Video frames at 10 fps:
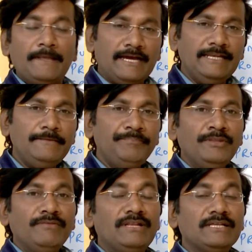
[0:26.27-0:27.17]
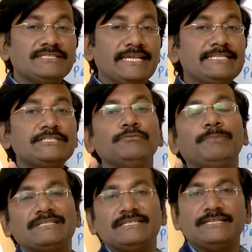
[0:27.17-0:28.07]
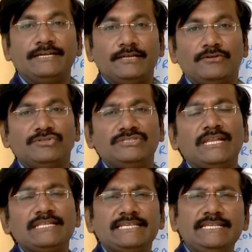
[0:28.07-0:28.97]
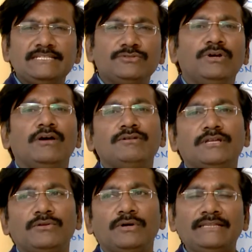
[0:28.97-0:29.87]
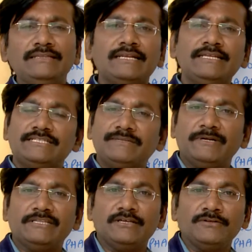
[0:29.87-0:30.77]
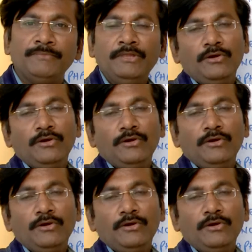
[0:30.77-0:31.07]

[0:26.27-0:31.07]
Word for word: కానీ వీళ్ళకి సెన్సిటివ్ పర్సన్స్ అంటారు చాలా సెన్సిటివ్గా ఉంటారు అందరినీ ఇష్టపడతారు